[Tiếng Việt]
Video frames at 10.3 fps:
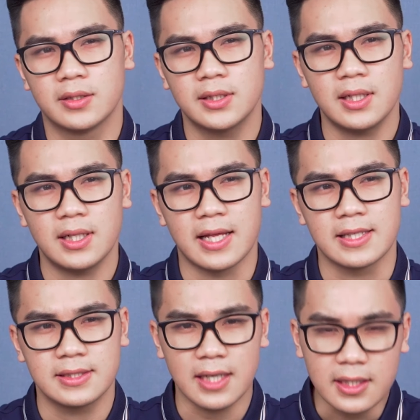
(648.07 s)
rất là
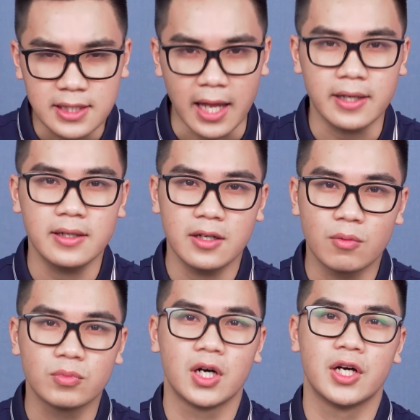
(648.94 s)
chắc chắn
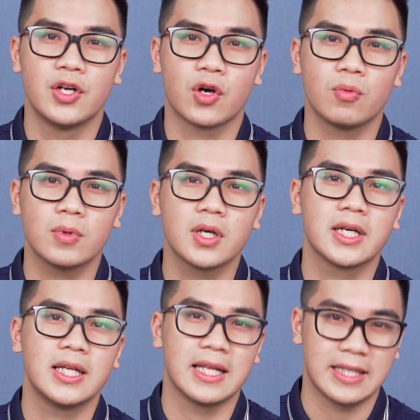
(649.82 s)
đồng thời nó cũng cực
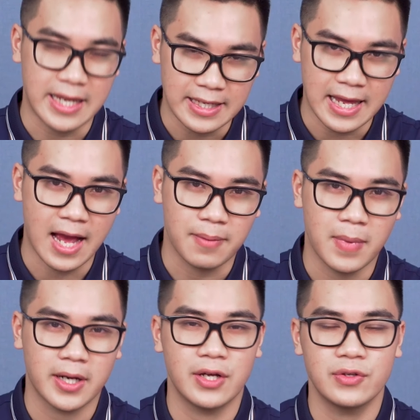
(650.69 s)
kỳ là nhẹ nhàng
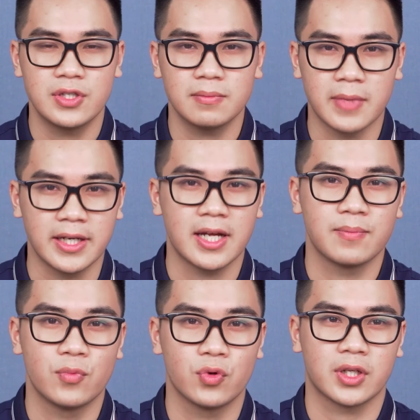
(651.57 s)
mang đến chiếc máy
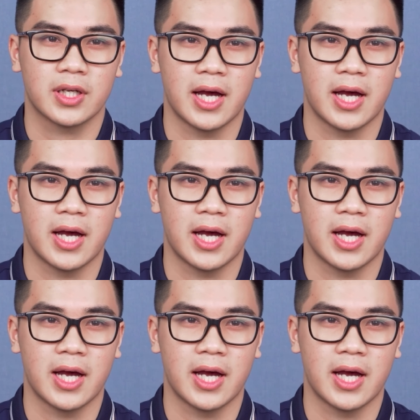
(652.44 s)
này một